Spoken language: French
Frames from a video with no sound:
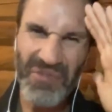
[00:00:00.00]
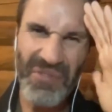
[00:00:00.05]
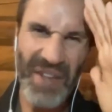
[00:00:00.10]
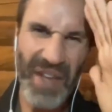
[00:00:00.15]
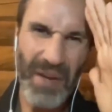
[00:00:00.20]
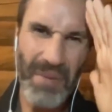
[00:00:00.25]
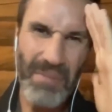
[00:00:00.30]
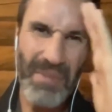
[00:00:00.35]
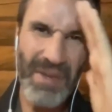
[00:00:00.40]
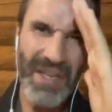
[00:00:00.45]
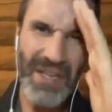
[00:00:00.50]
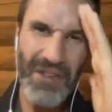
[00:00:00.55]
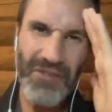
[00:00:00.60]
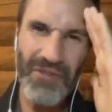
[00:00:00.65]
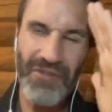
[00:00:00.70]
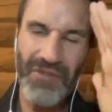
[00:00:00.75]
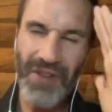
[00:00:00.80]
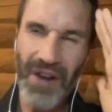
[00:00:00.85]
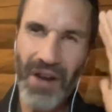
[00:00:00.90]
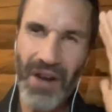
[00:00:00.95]
fermé,
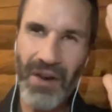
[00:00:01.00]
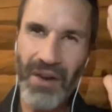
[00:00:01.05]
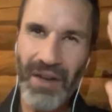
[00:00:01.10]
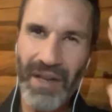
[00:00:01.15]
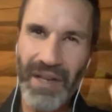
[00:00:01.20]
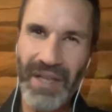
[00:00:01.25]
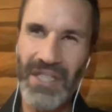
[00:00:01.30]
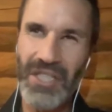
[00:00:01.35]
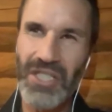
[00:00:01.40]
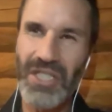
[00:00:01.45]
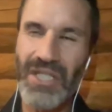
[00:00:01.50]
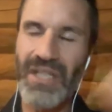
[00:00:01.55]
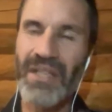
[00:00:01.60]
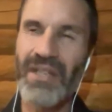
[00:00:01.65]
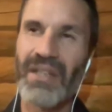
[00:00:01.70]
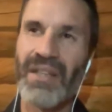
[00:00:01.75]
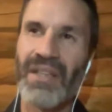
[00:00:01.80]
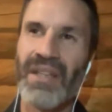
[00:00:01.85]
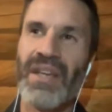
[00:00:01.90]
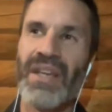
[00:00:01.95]
fort,
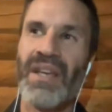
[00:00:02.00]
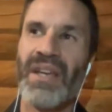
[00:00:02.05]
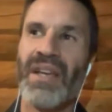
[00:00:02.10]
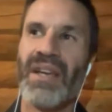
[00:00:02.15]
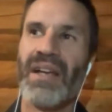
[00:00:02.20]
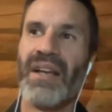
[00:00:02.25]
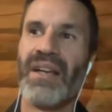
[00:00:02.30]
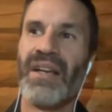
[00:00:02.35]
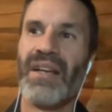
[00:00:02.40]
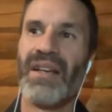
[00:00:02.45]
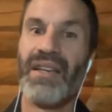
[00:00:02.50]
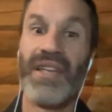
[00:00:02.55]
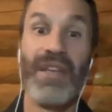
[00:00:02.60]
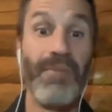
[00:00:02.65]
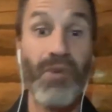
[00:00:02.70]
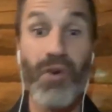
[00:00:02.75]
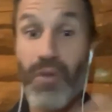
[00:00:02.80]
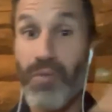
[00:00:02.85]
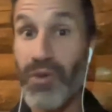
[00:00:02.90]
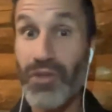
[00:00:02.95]
rigide. Euh, il y a
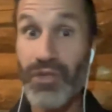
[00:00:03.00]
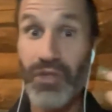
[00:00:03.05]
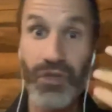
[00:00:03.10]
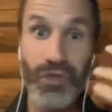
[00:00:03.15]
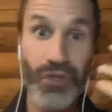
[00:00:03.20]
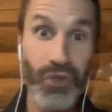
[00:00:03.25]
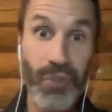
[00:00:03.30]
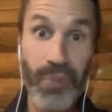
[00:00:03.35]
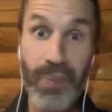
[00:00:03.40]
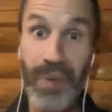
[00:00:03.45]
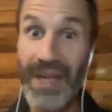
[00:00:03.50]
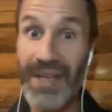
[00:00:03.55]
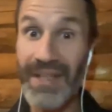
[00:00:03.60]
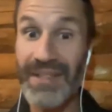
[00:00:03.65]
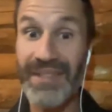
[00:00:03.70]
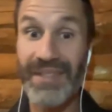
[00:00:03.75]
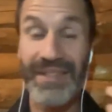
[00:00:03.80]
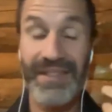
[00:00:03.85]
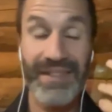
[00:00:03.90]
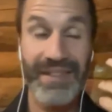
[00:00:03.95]
beaucoup plus de
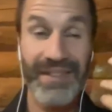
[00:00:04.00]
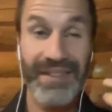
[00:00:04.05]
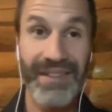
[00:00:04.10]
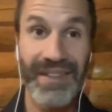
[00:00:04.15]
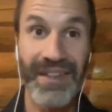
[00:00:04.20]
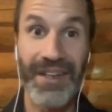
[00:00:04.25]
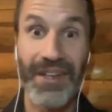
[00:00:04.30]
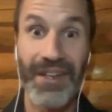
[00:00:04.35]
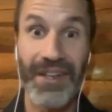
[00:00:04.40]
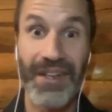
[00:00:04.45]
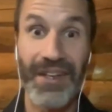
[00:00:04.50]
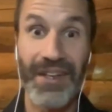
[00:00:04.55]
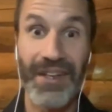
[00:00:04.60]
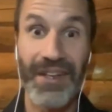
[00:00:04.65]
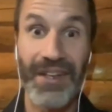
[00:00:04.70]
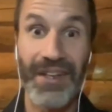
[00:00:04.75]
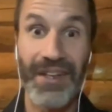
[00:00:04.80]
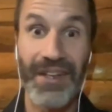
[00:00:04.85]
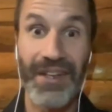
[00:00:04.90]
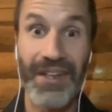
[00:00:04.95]
souplesse, euh,
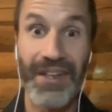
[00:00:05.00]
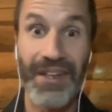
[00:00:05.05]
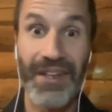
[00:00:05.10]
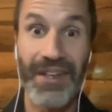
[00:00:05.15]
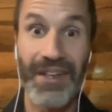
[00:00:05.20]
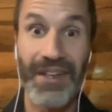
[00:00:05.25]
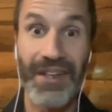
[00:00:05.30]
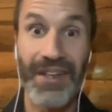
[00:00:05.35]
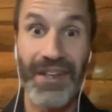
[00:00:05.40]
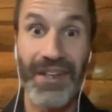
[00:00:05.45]
de, joie, de